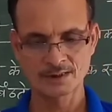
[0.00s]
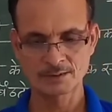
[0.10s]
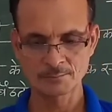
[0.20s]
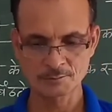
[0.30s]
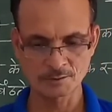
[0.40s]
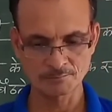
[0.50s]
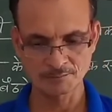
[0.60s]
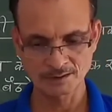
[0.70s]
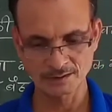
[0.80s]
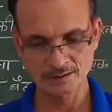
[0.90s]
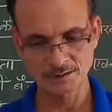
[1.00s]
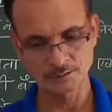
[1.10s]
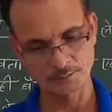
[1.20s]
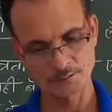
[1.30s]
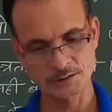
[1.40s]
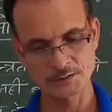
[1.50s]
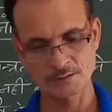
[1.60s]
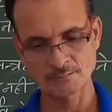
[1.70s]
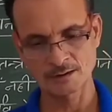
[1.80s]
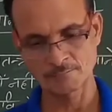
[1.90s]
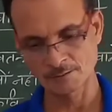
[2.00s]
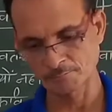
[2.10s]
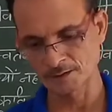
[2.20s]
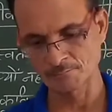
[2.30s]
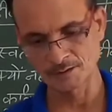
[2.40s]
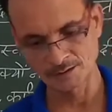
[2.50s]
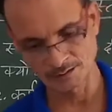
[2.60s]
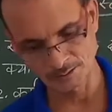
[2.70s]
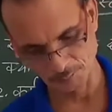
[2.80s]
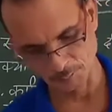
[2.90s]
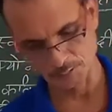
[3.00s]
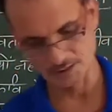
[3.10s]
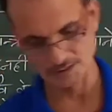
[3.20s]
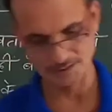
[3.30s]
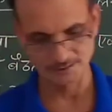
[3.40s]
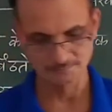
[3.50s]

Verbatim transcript: हम स्वयं बंधे थे और स्वयं हम अपने बंधन तोड़ चले